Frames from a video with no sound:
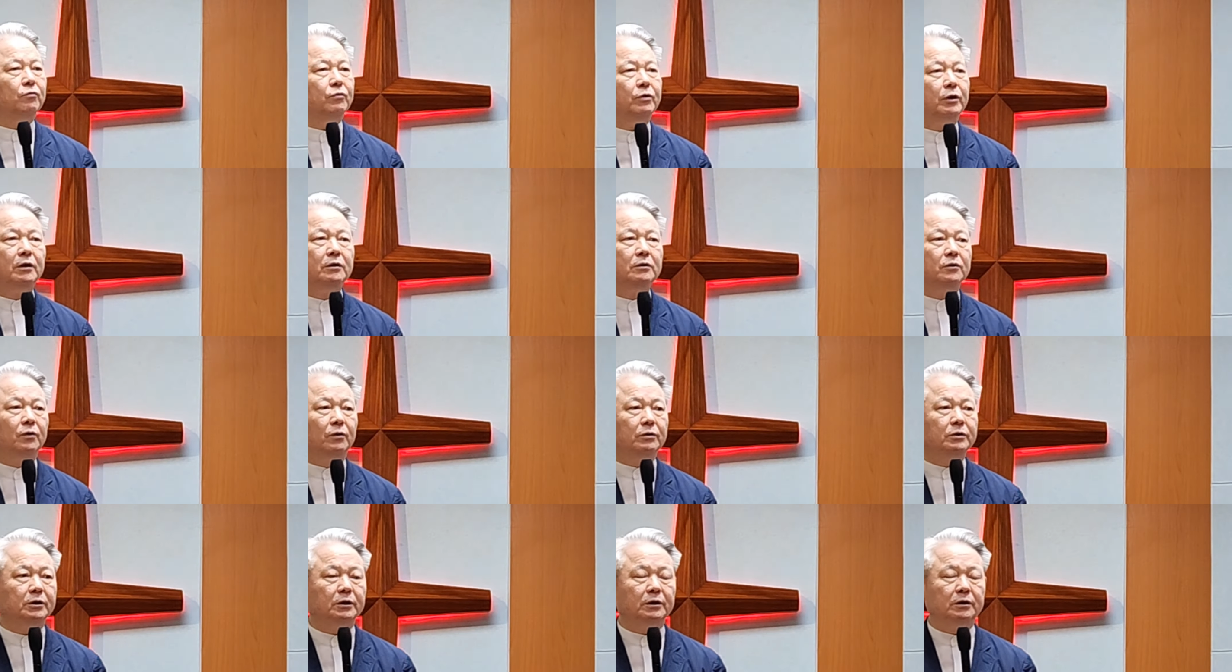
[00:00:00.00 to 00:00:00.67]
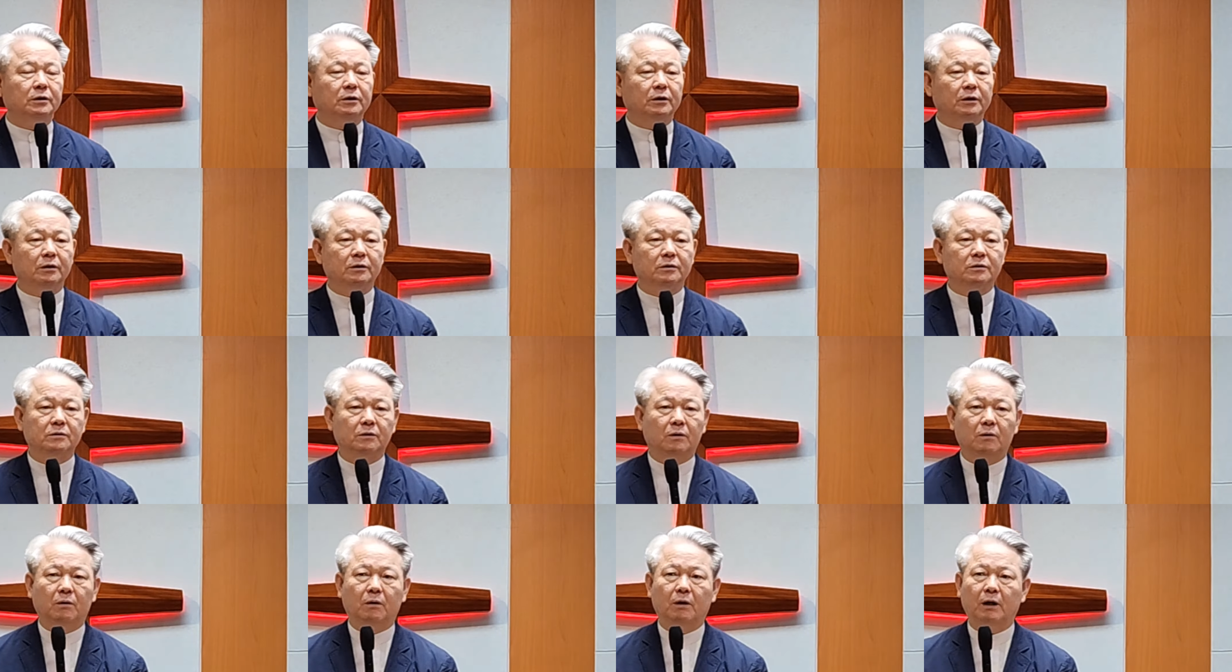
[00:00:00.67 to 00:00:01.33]
우리가 여기에
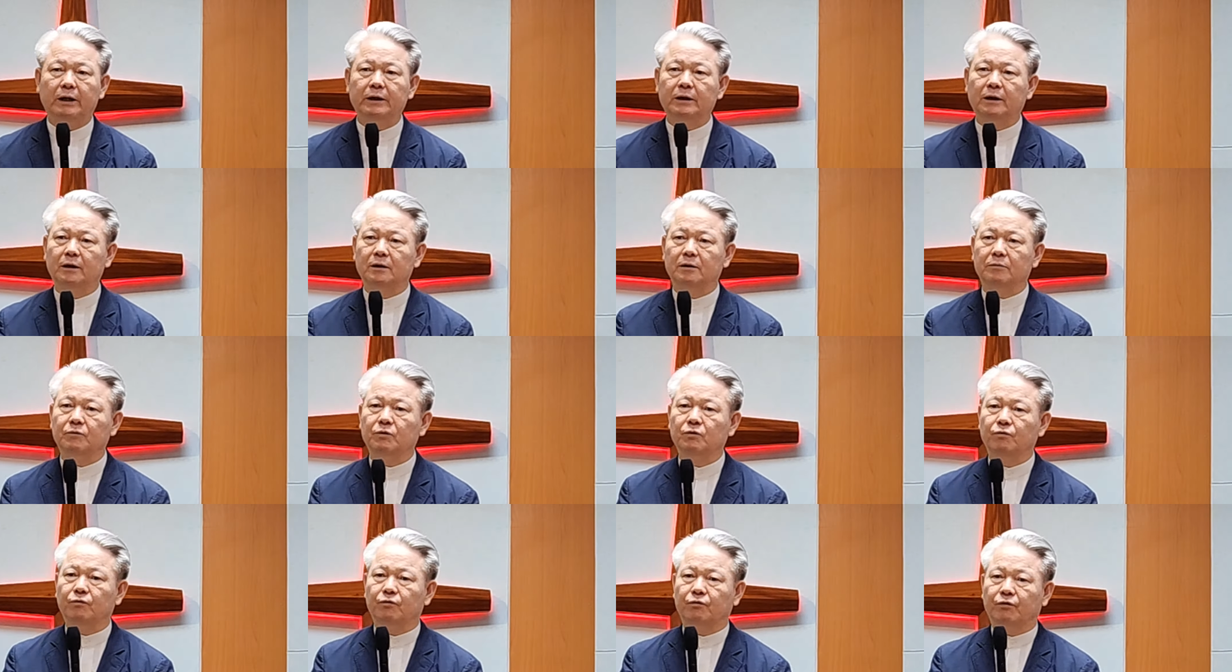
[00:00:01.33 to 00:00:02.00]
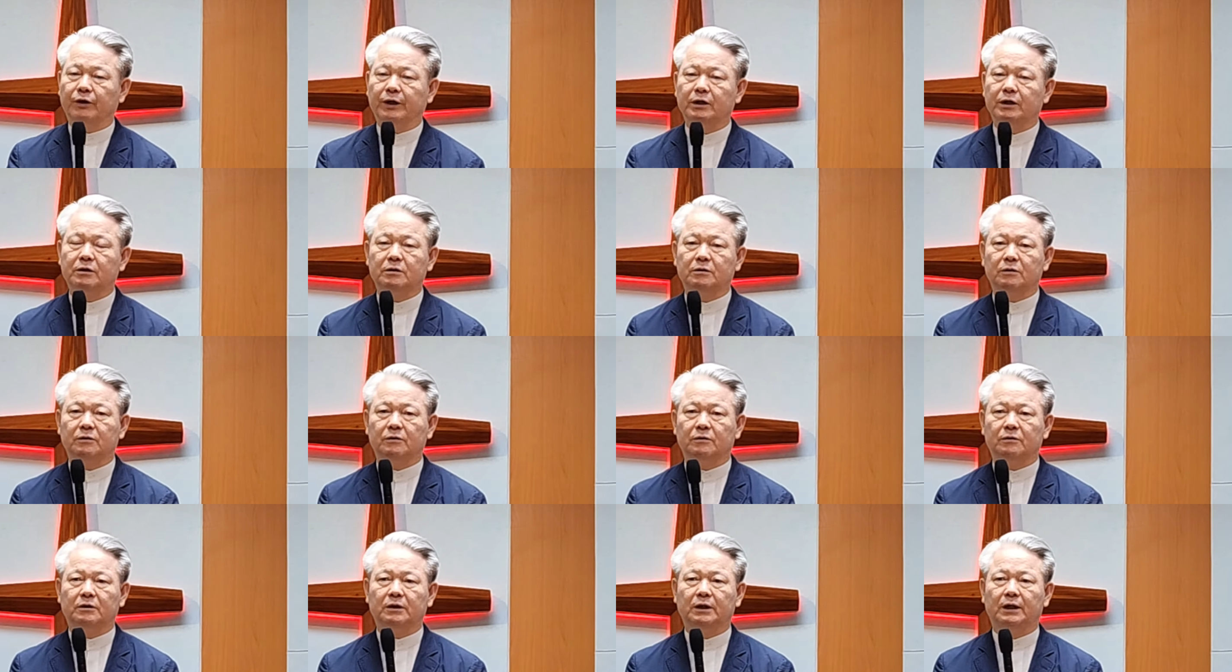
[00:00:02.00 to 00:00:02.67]
대해서 하나님은 왜
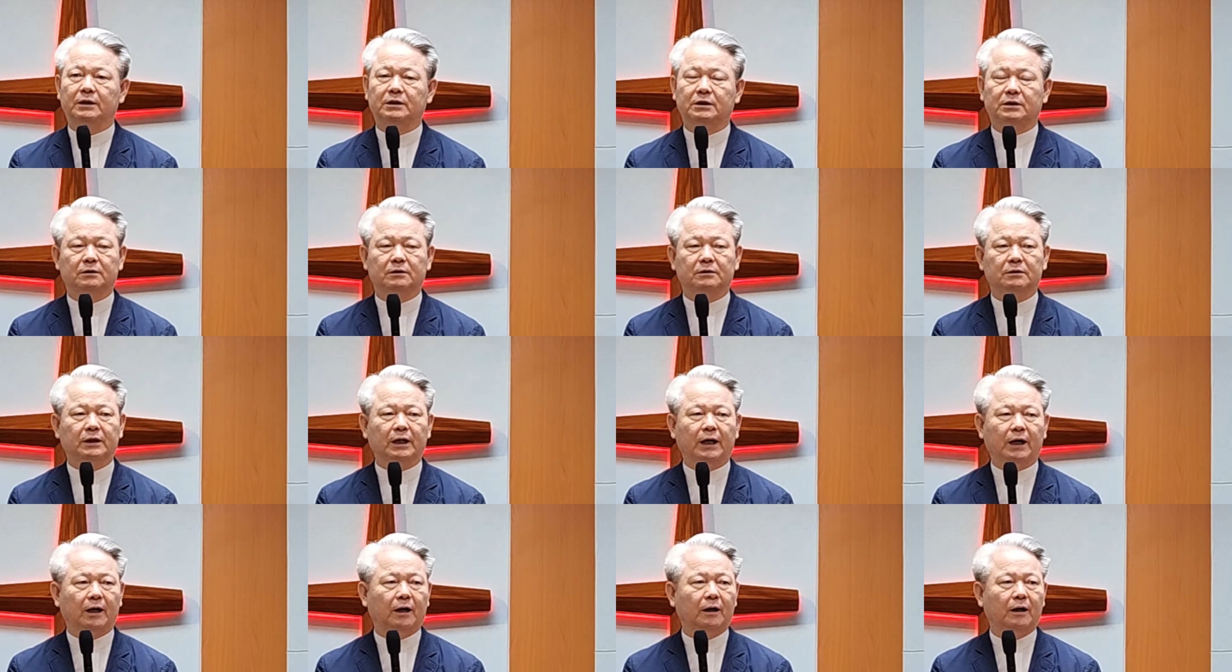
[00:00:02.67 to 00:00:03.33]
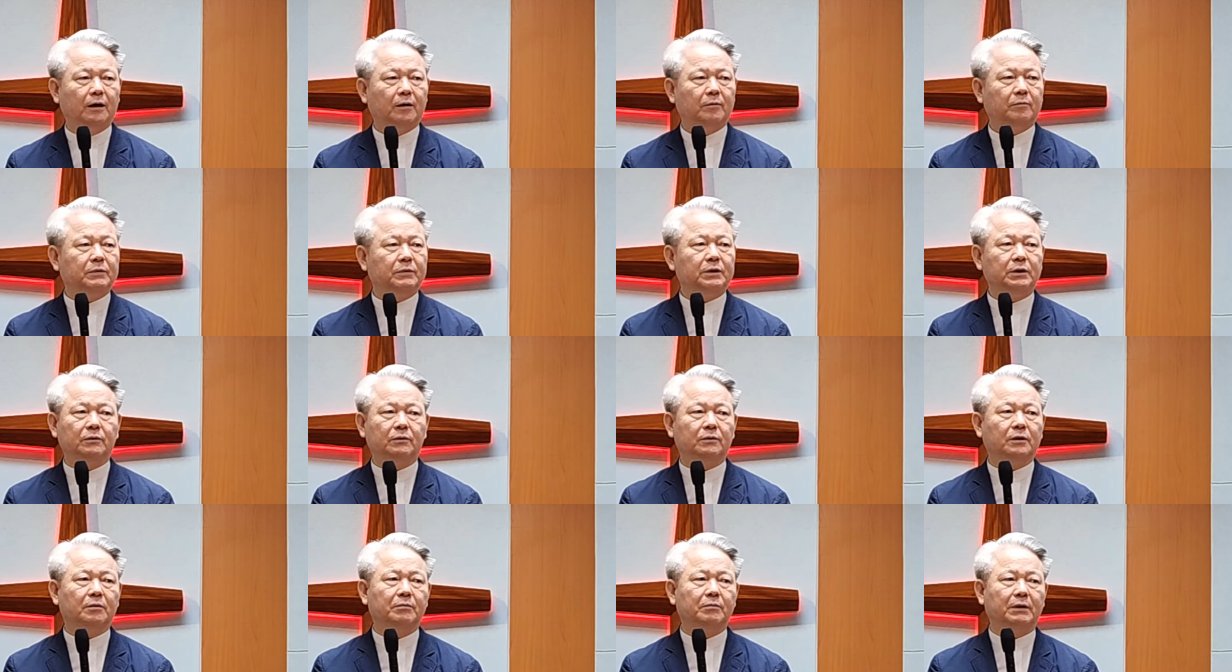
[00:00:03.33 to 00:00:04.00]
그렇게 하시느냐 뭐
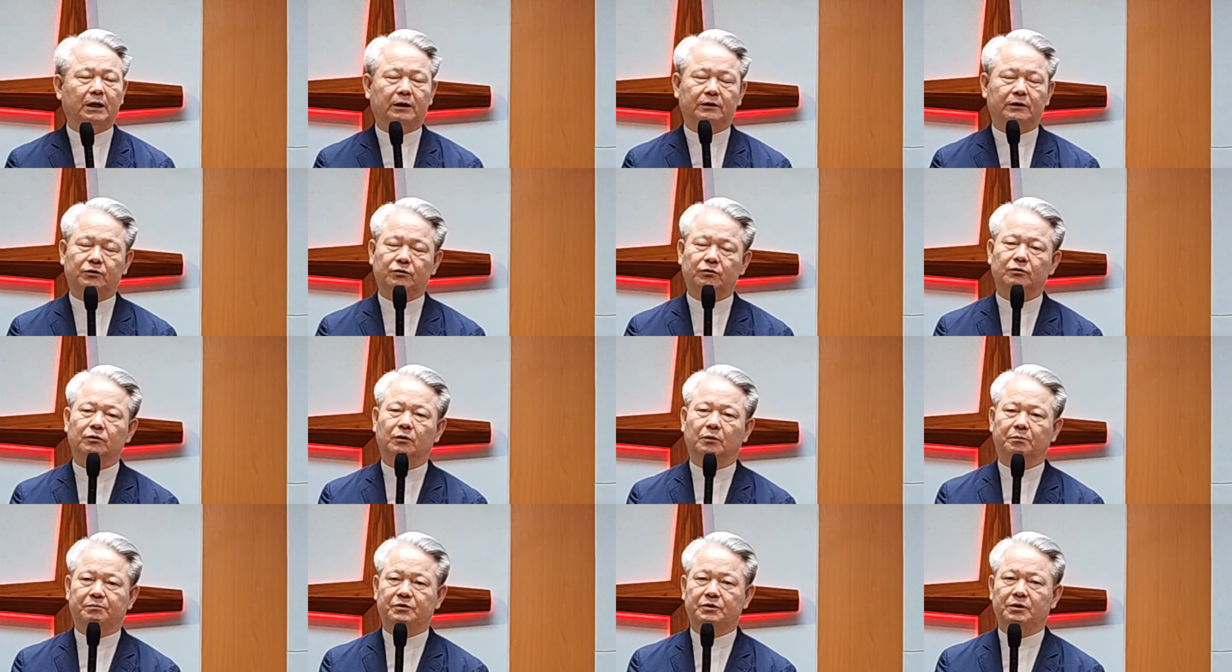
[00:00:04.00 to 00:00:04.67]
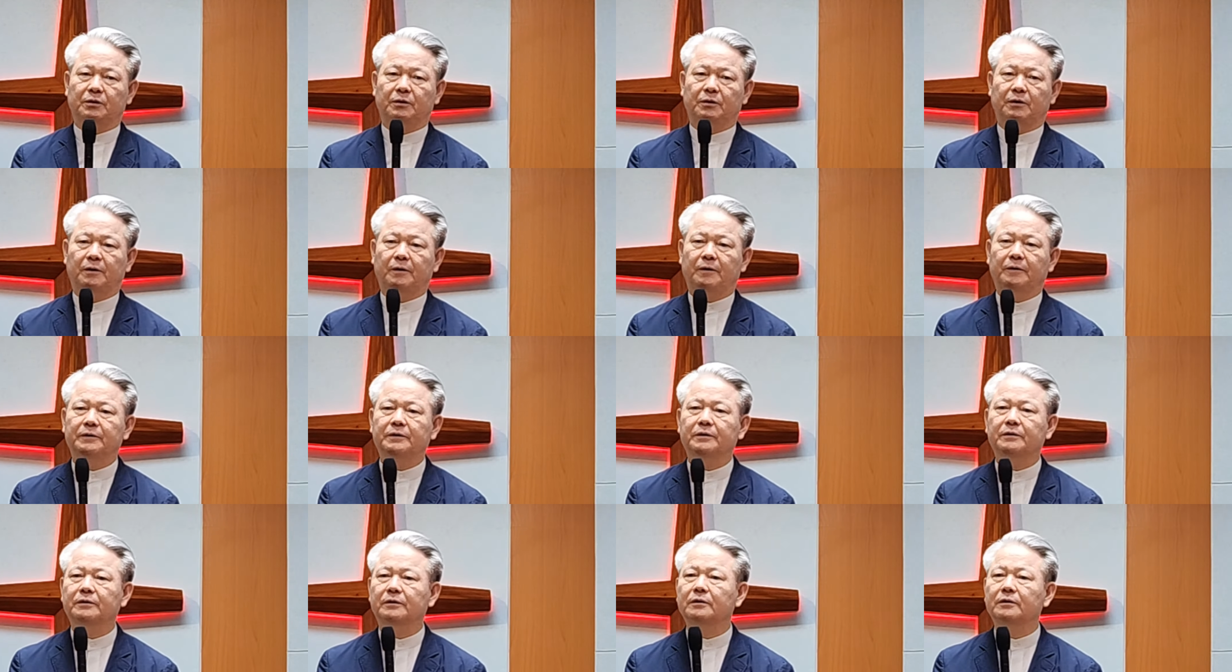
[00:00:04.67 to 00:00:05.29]
이렇게 말할 수는 없죠.